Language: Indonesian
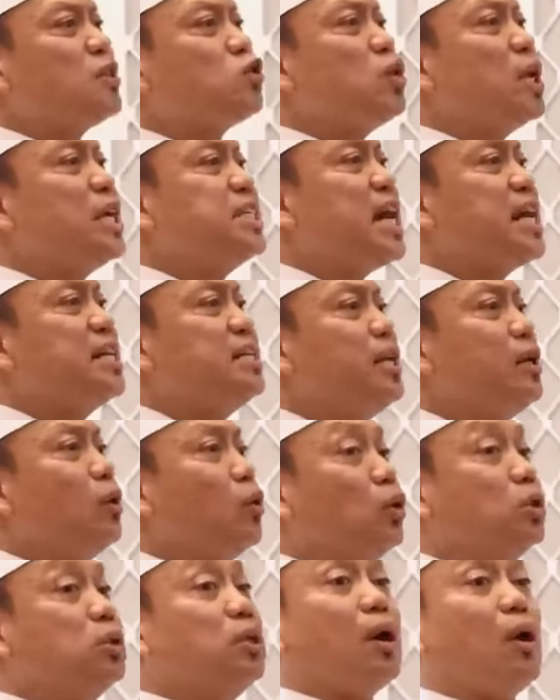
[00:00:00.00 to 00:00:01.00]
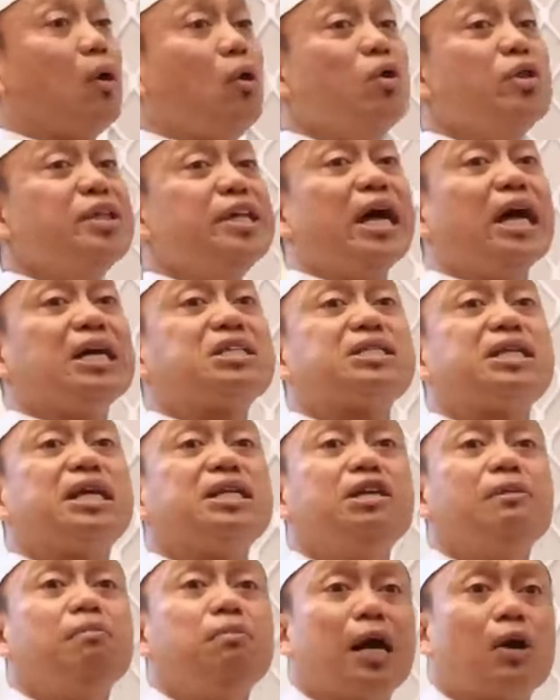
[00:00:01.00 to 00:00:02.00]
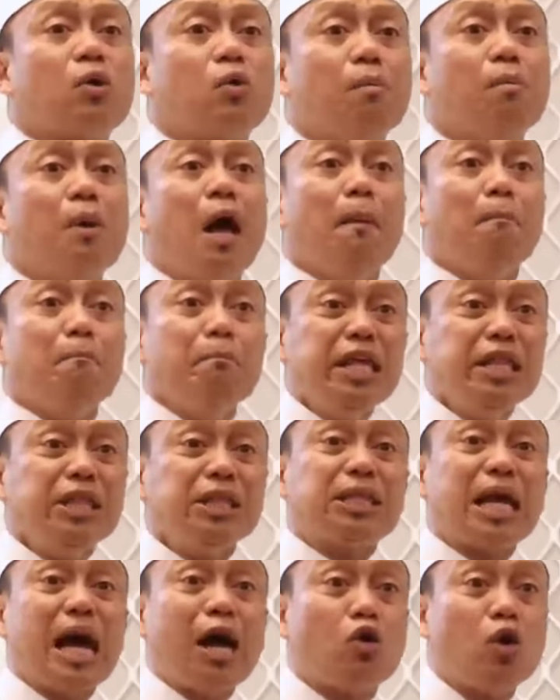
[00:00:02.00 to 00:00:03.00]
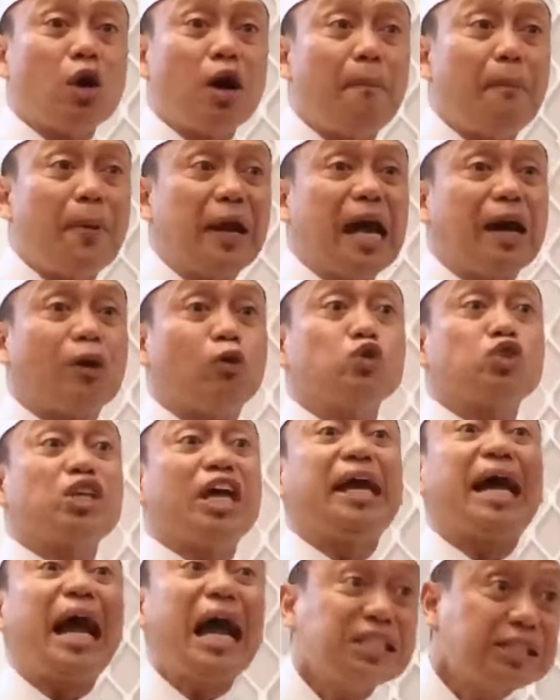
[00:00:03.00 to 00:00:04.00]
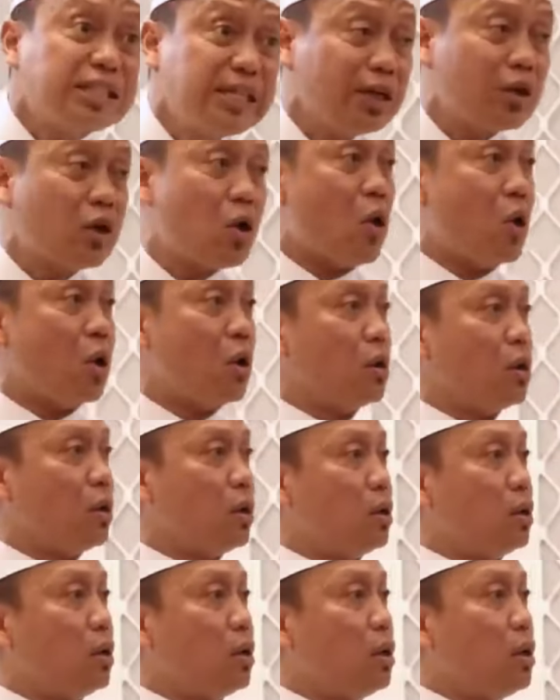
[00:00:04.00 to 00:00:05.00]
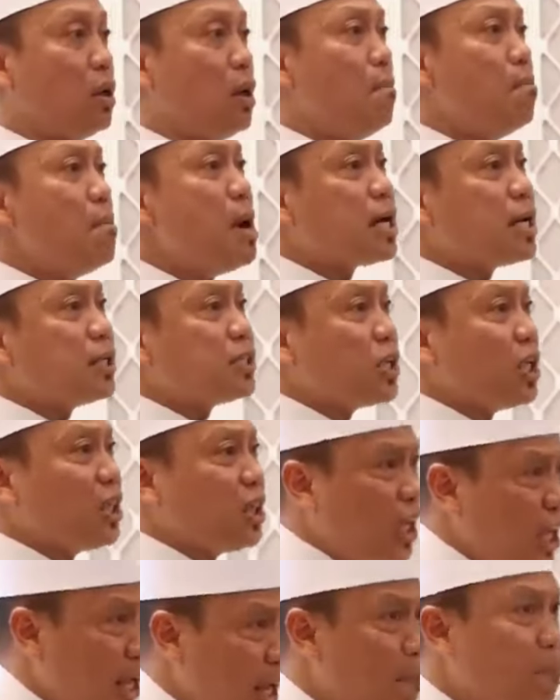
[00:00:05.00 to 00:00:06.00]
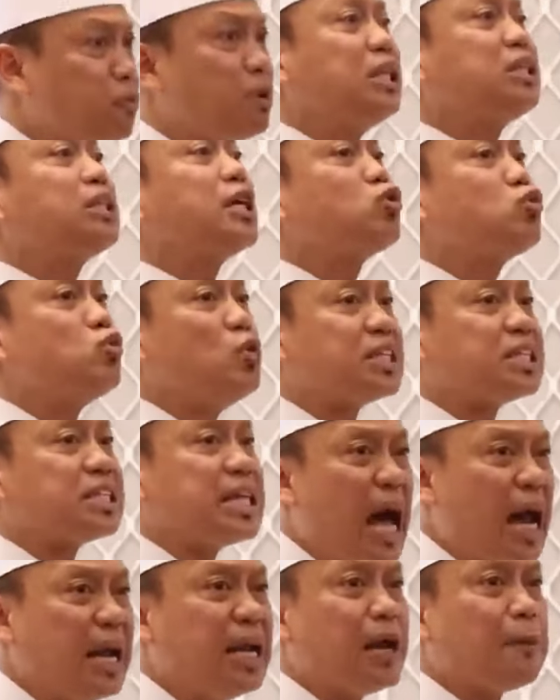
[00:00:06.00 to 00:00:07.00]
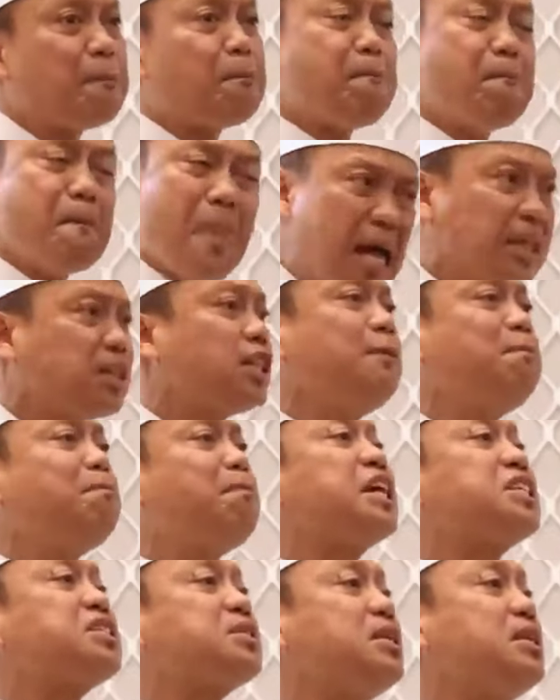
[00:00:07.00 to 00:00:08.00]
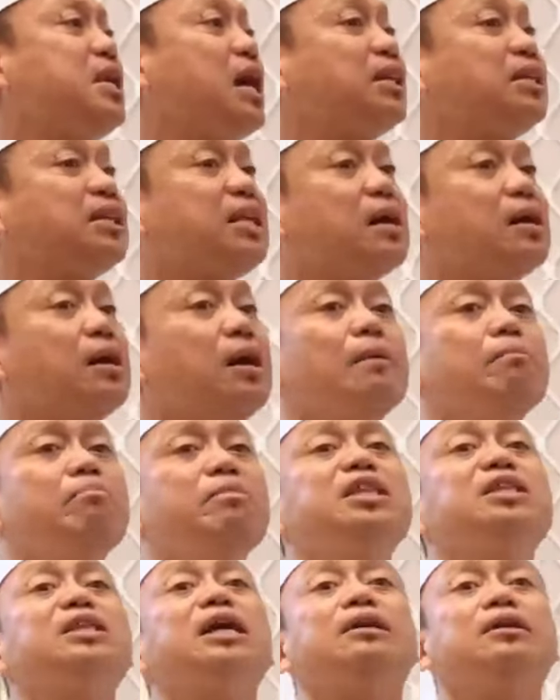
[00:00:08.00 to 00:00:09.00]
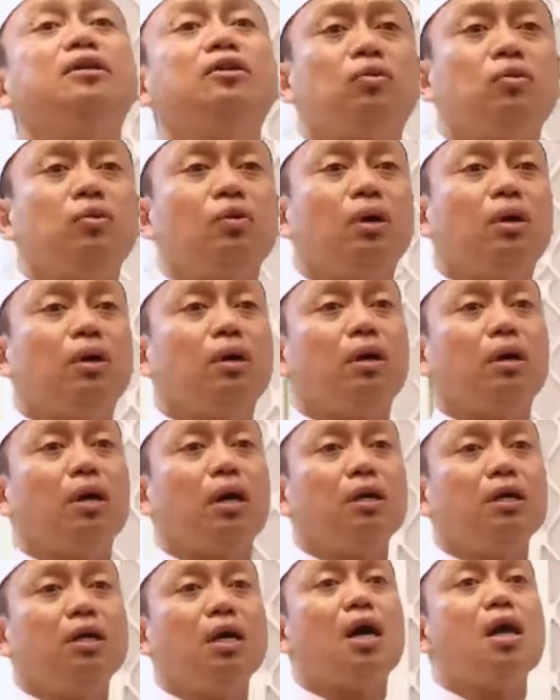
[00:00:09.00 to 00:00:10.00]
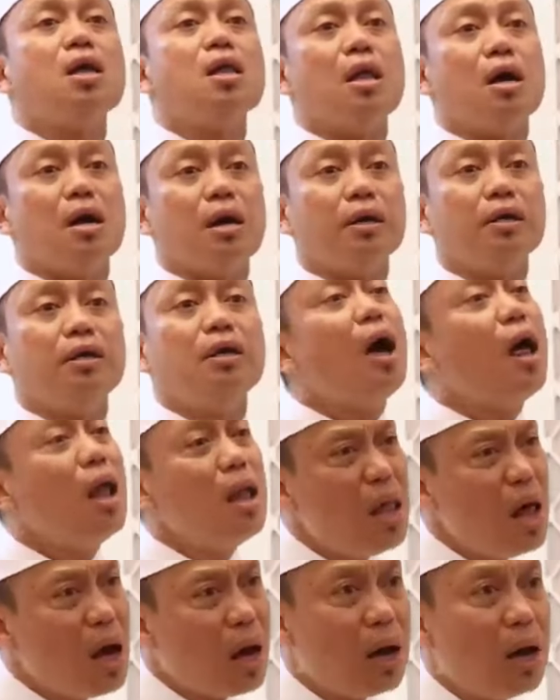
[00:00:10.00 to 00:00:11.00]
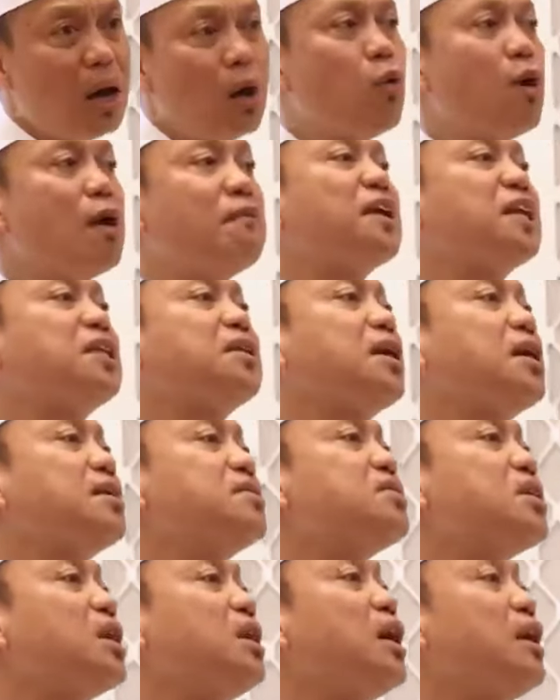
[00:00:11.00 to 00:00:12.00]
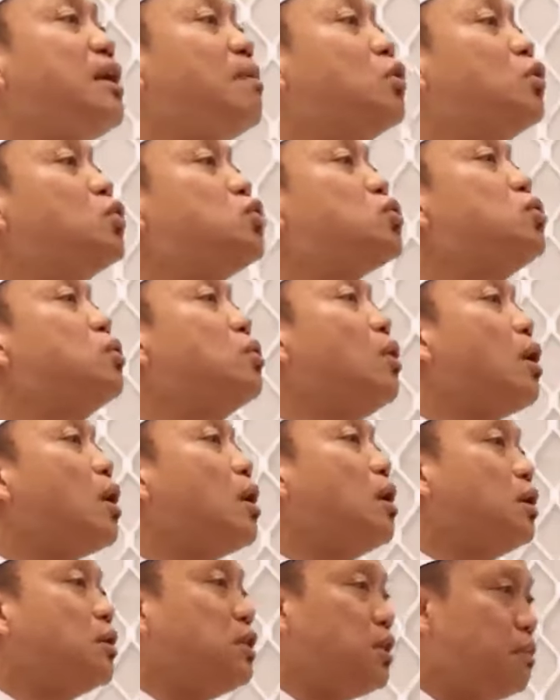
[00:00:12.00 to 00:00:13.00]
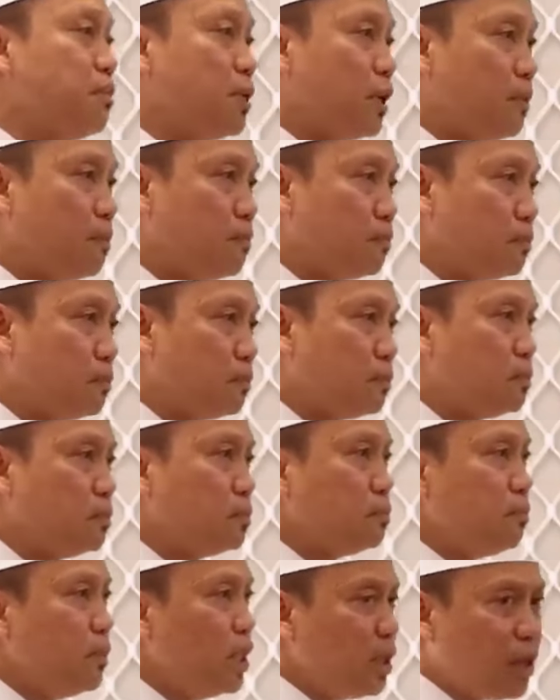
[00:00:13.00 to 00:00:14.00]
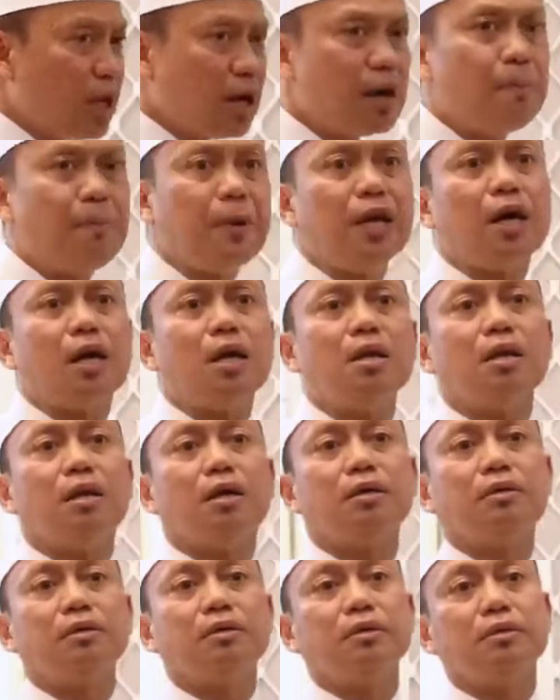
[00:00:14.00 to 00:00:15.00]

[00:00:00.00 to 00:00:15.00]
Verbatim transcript: Allah sudah janji, Uda'uni astajib lakum. Minta kau kepada aku, saya kasih kau. Maka setiap kita sudah sadar, mati pasti datang. Minta gitu. Ya Allah, Ya Allah, wafatkan saya dalam husnul khatimah kepada Allah.